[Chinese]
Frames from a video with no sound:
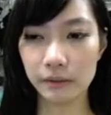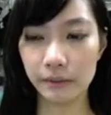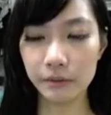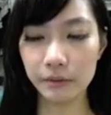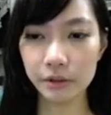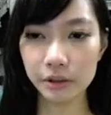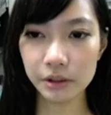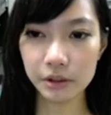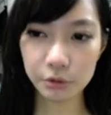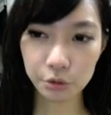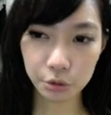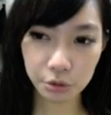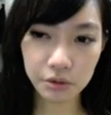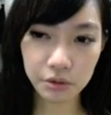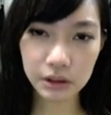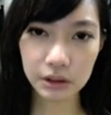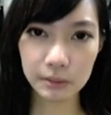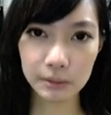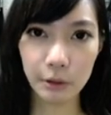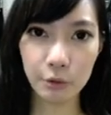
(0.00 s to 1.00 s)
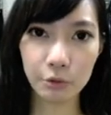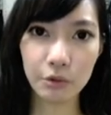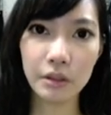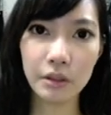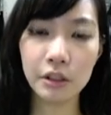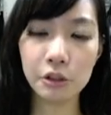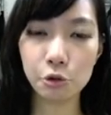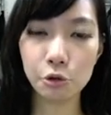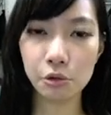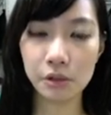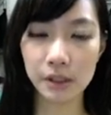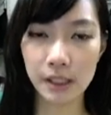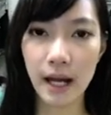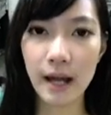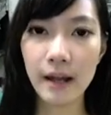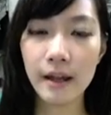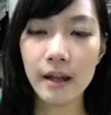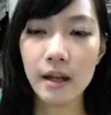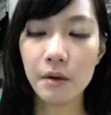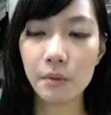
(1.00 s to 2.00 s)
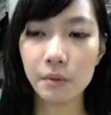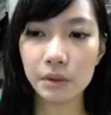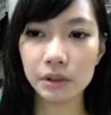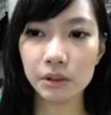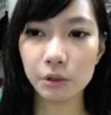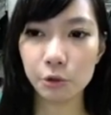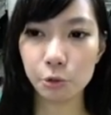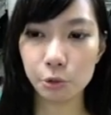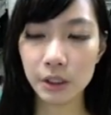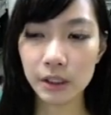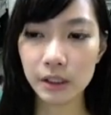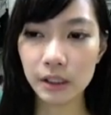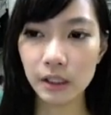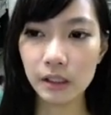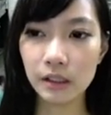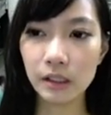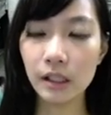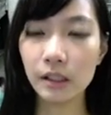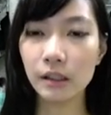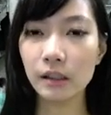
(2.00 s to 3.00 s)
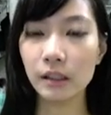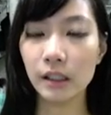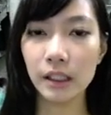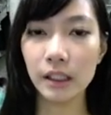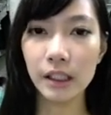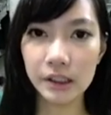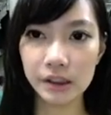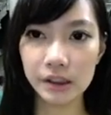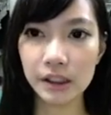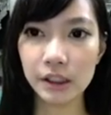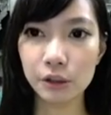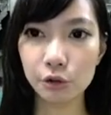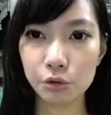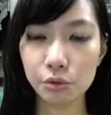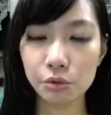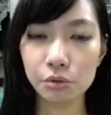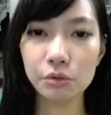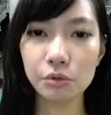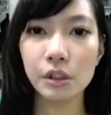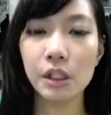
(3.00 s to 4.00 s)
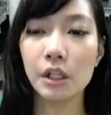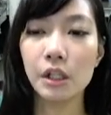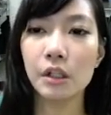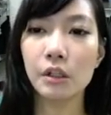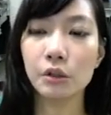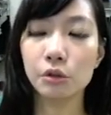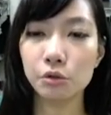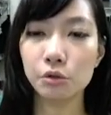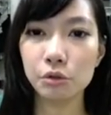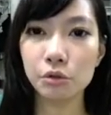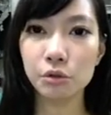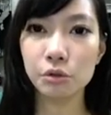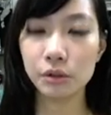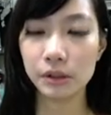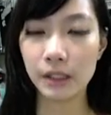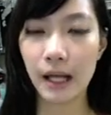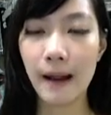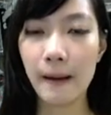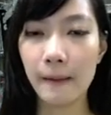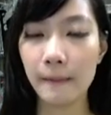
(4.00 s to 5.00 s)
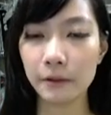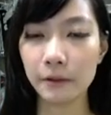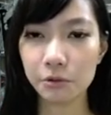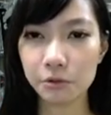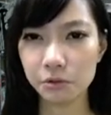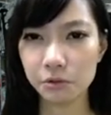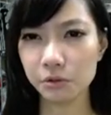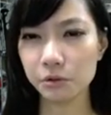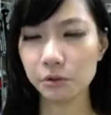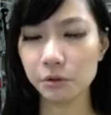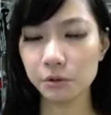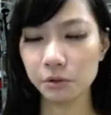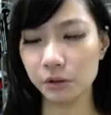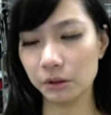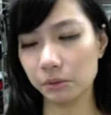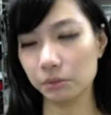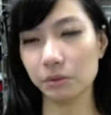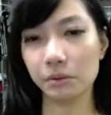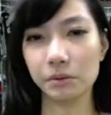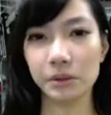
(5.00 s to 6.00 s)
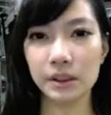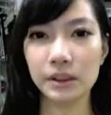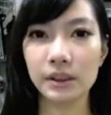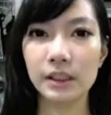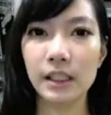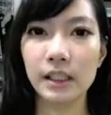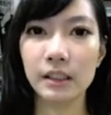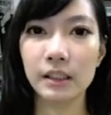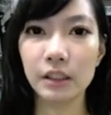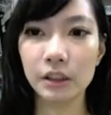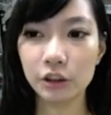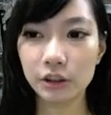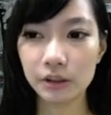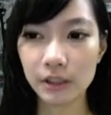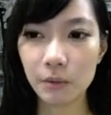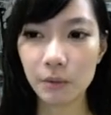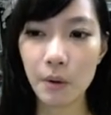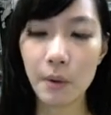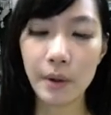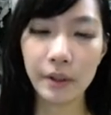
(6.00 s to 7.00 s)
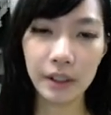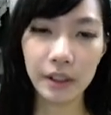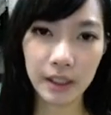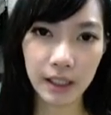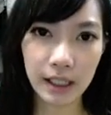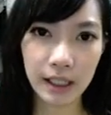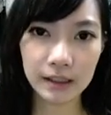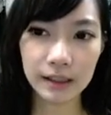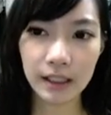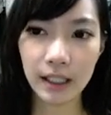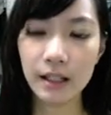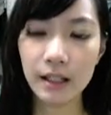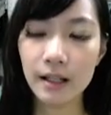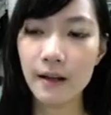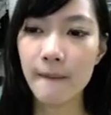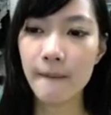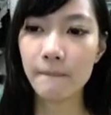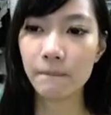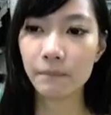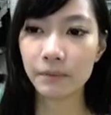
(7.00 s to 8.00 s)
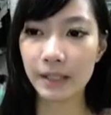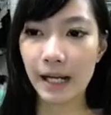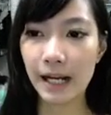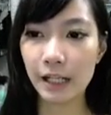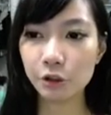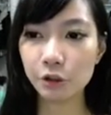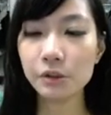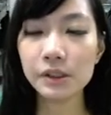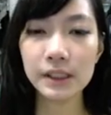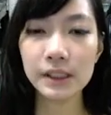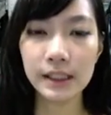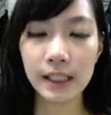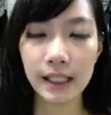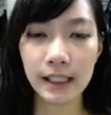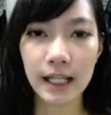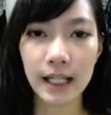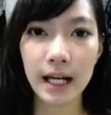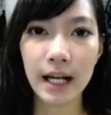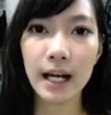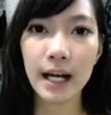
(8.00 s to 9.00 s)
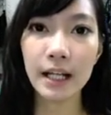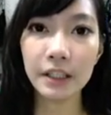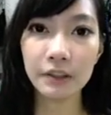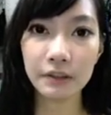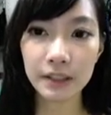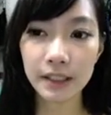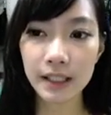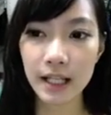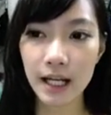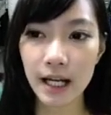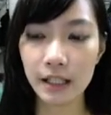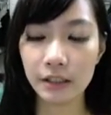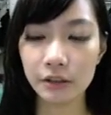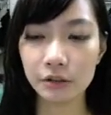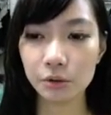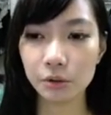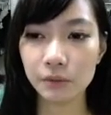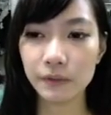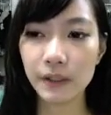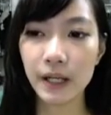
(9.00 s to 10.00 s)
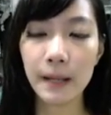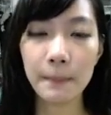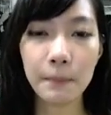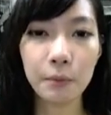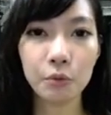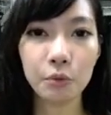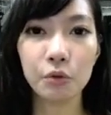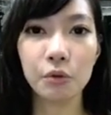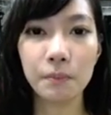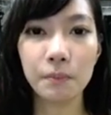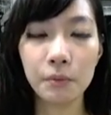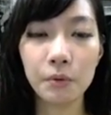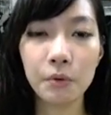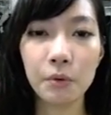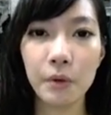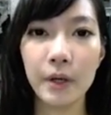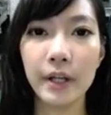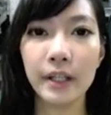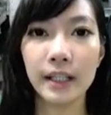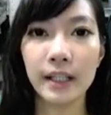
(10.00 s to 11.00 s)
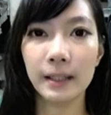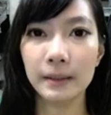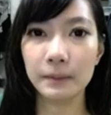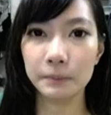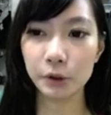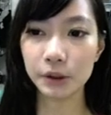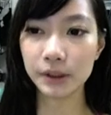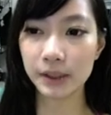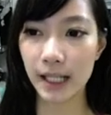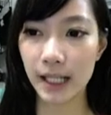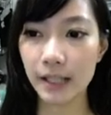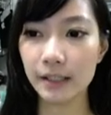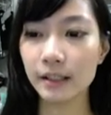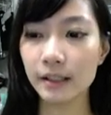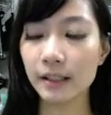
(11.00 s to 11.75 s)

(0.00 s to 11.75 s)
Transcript: 如果是我做错什么，我愿意去改；，或是我愿意听你的意见去去改，去什么什么之类的。就这样委婉的跟他讲，打讯息给他，他就会看。除非他不读不回，那你就惨了。